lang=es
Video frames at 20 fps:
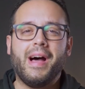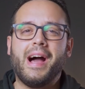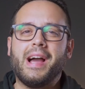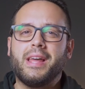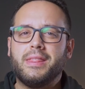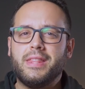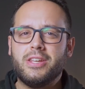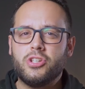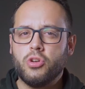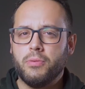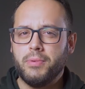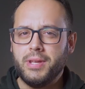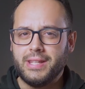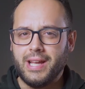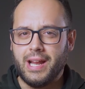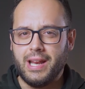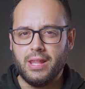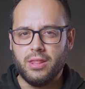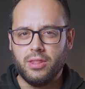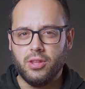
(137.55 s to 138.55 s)
acceso
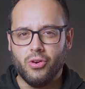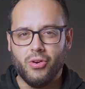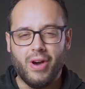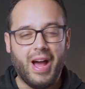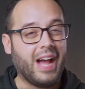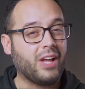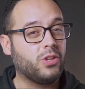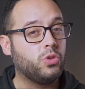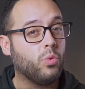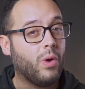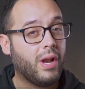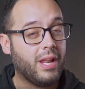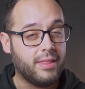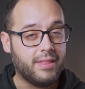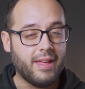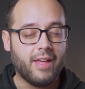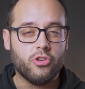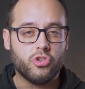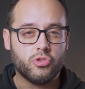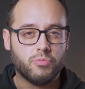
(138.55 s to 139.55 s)
vitalicio,
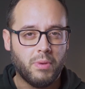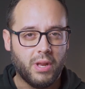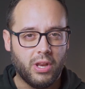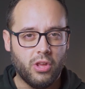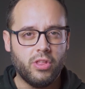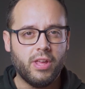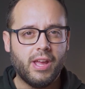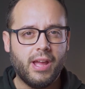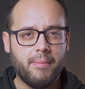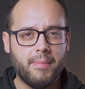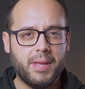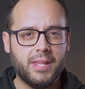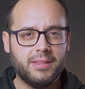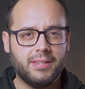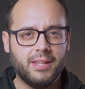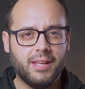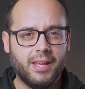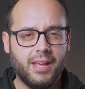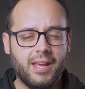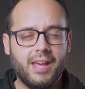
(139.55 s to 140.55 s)
actualizados
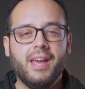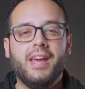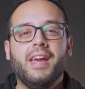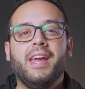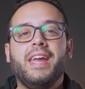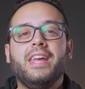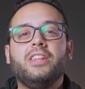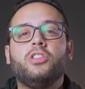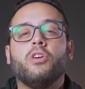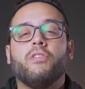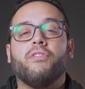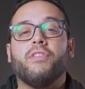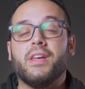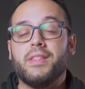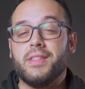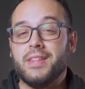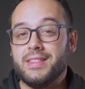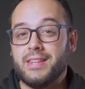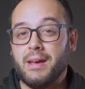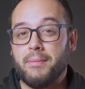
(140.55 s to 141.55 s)
periódicamente y te
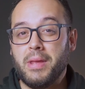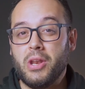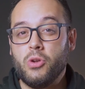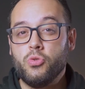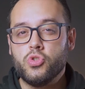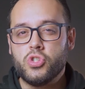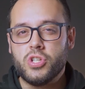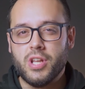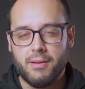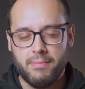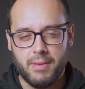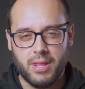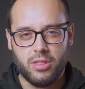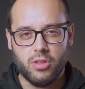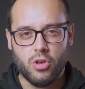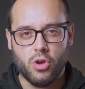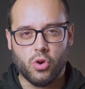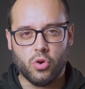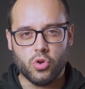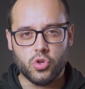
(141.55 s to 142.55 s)
ofrecen también un
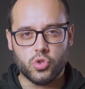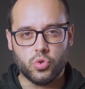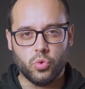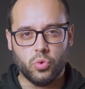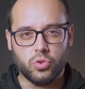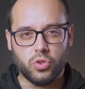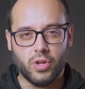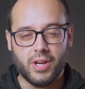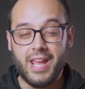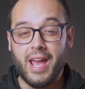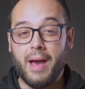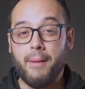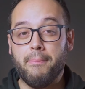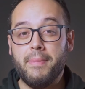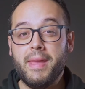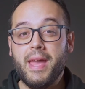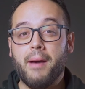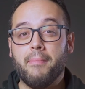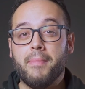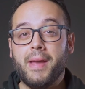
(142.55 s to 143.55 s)
servicio de consultoría
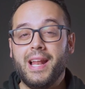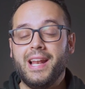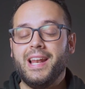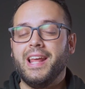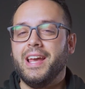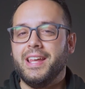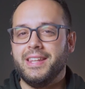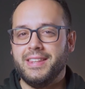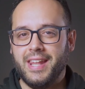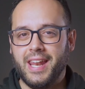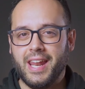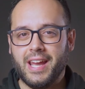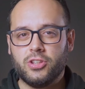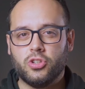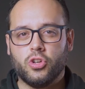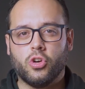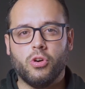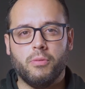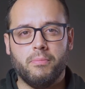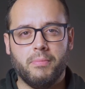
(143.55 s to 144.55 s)
vía mail
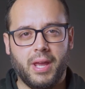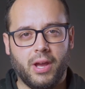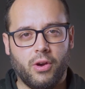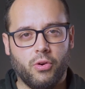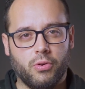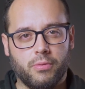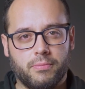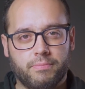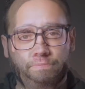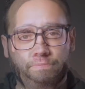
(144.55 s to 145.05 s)
directo conmigo.